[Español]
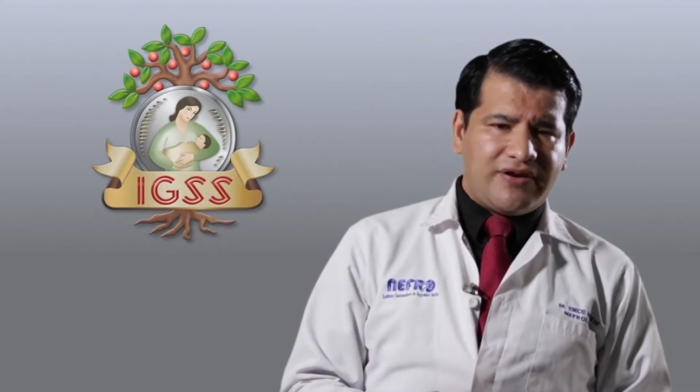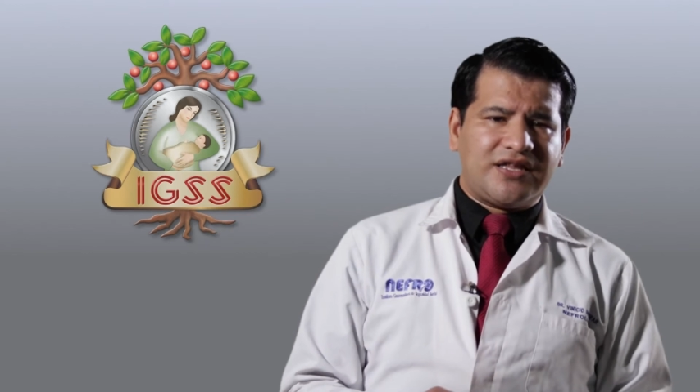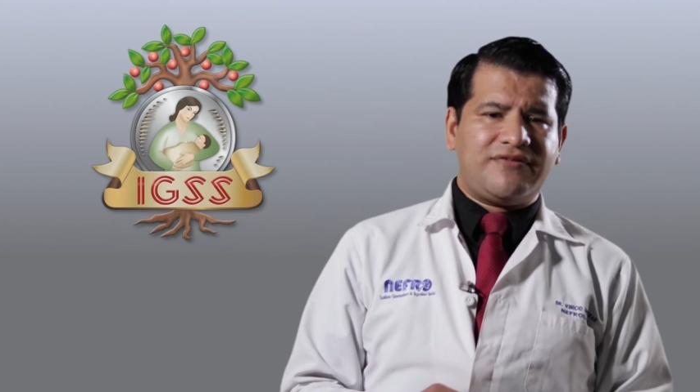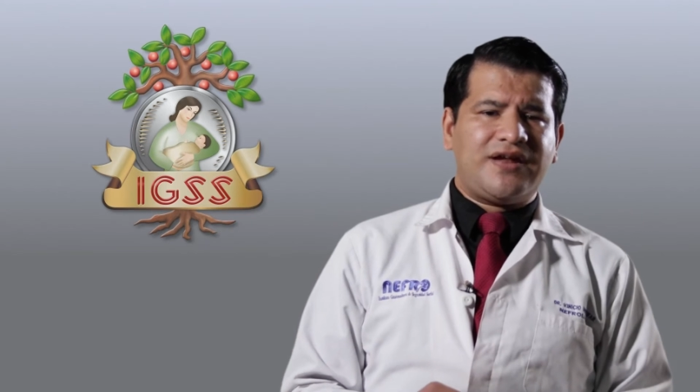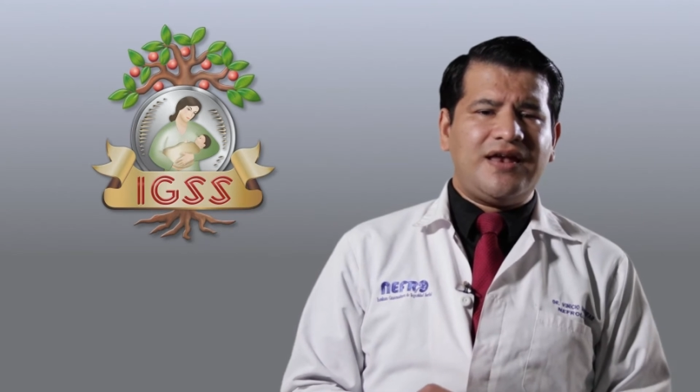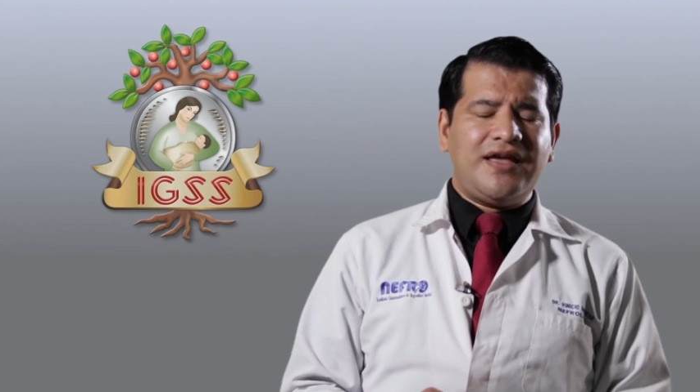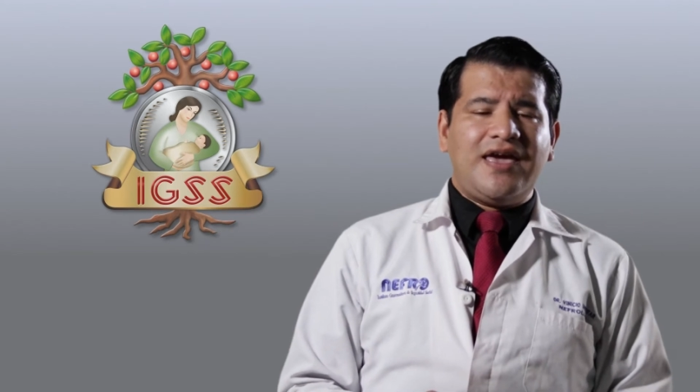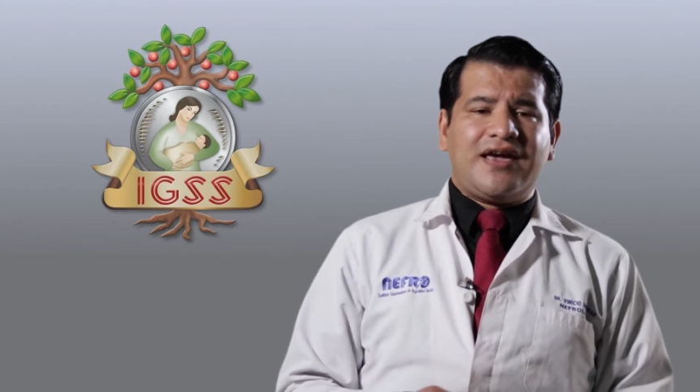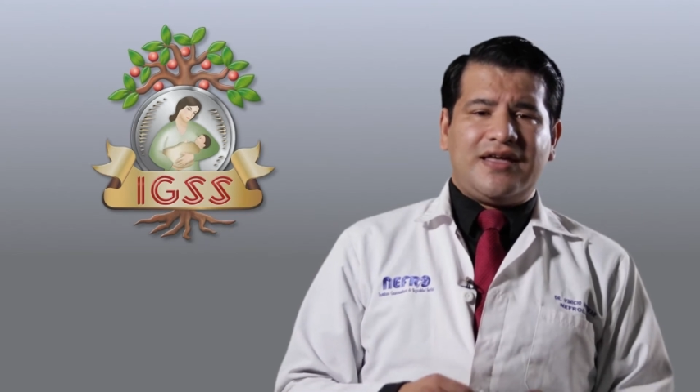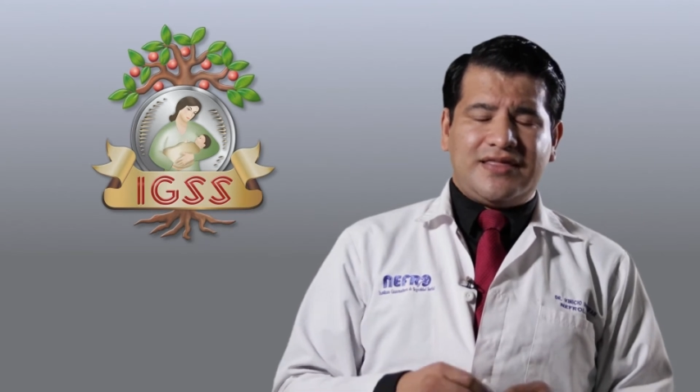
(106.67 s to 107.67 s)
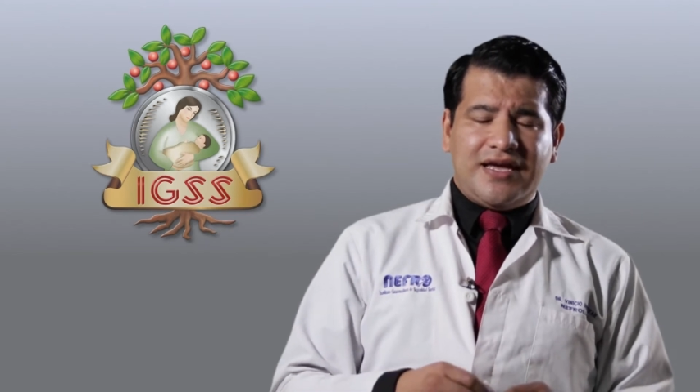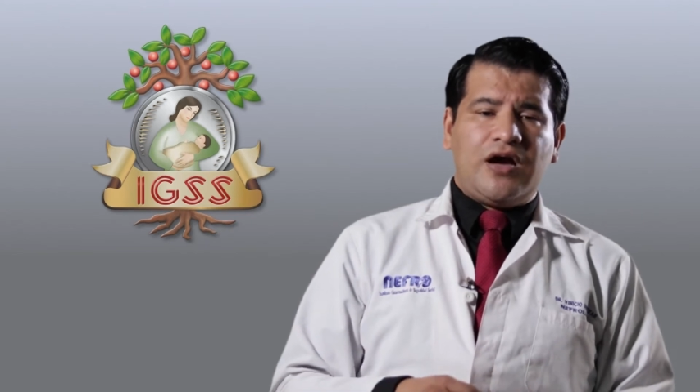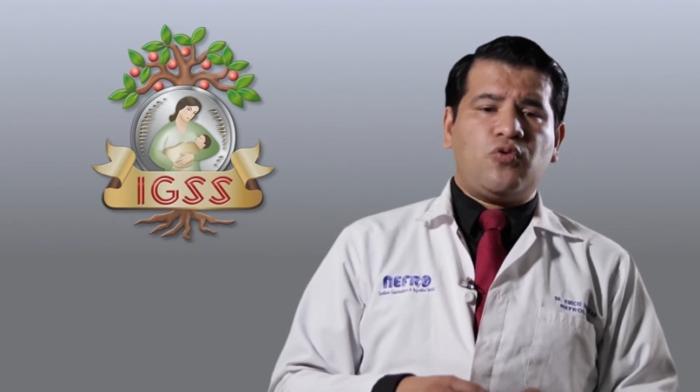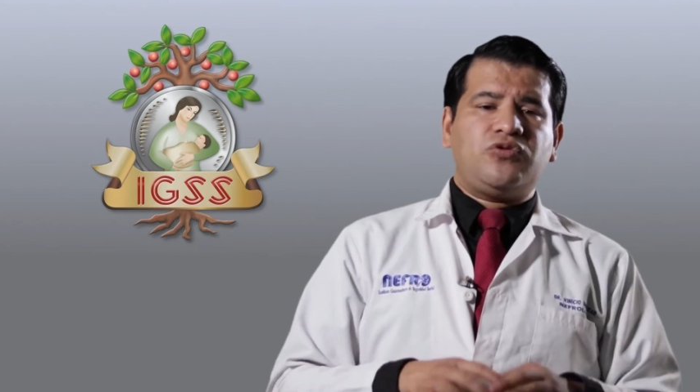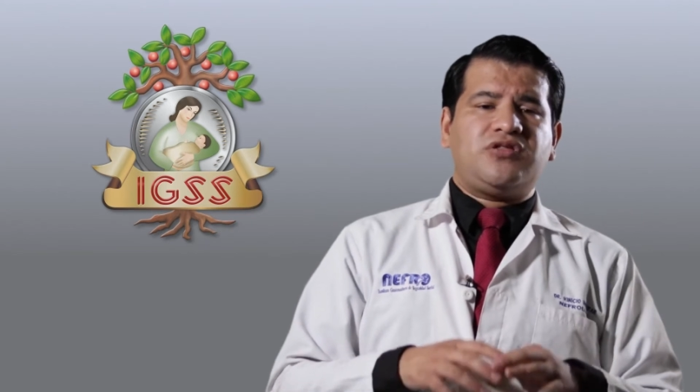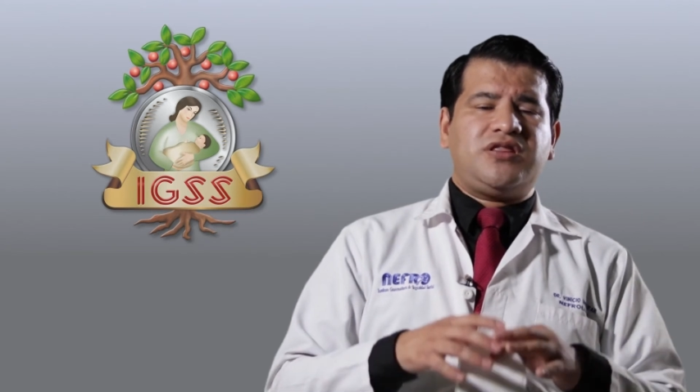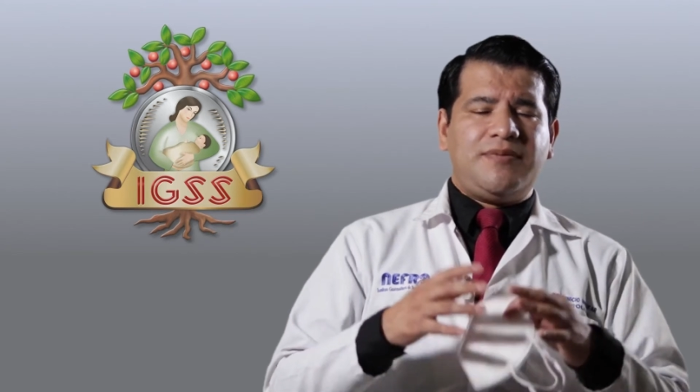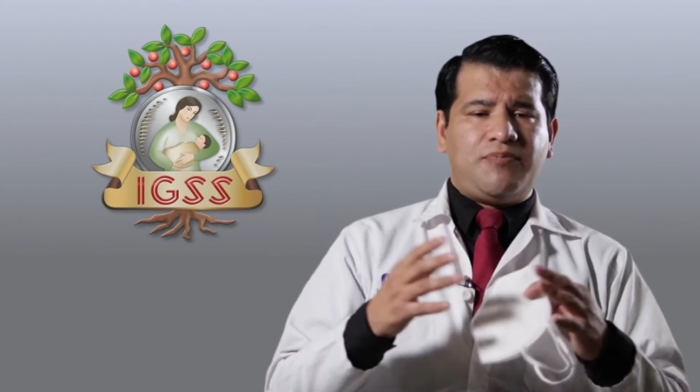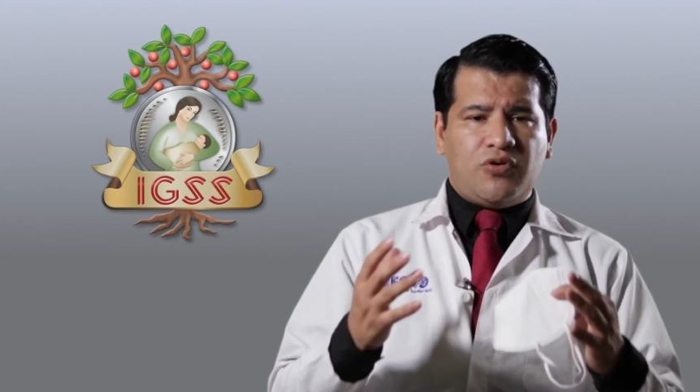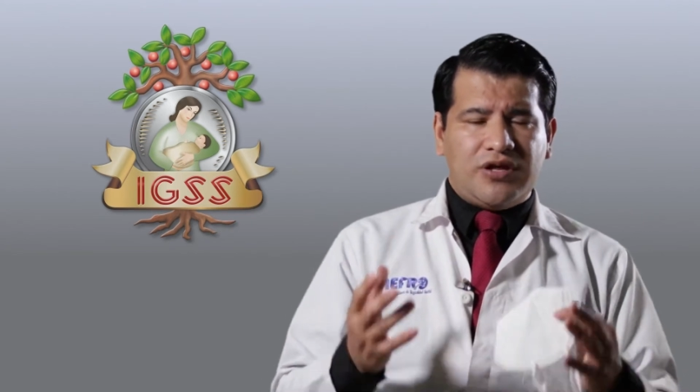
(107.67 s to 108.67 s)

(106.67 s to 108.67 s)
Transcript: vertebral, que tengan un tipo